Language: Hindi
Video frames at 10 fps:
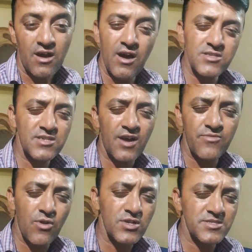आज का
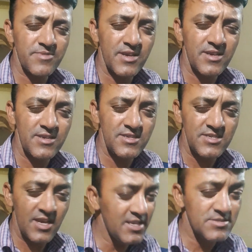ब्लॉग्स मैं
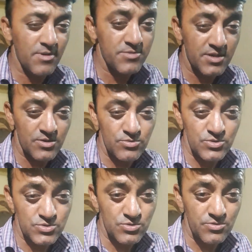यहीं समाप्त करता हूँ
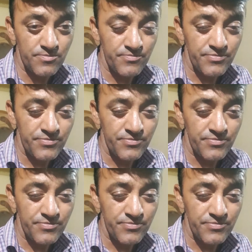दोस्तों